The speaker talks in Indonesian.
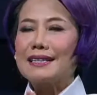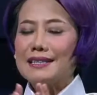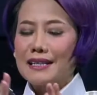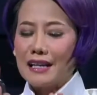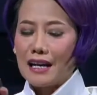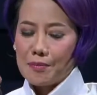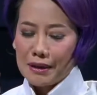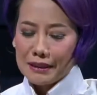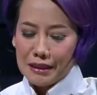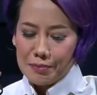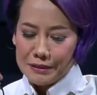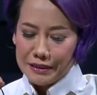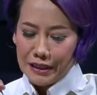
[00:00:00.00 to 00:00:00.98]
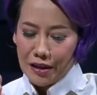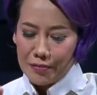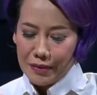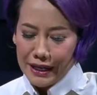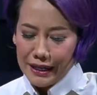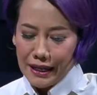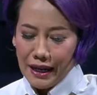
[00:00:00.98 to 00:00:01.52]
di sinilah mata pencarian
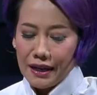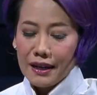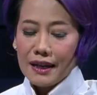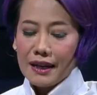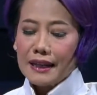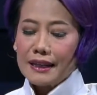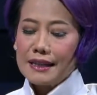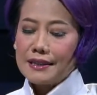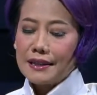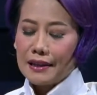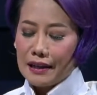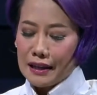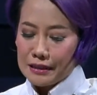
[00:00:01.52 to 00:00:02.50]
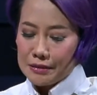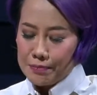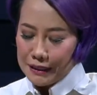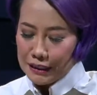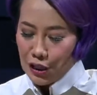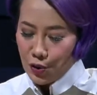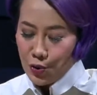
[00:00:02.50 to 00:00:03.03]
mereka, di sinilah
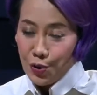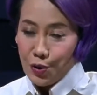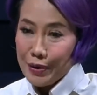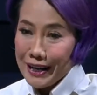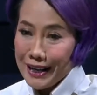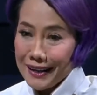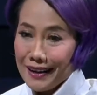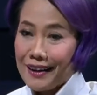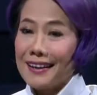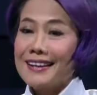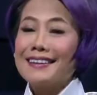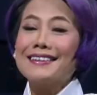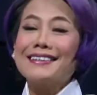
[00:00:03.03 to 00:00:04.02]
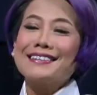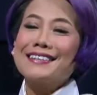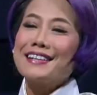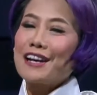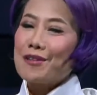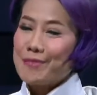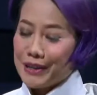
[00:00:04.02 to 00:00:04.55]
tempat leluhur mereka, di
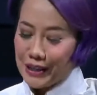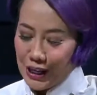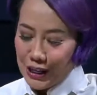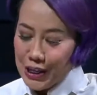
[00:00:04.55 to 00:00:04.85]
sinilah mereka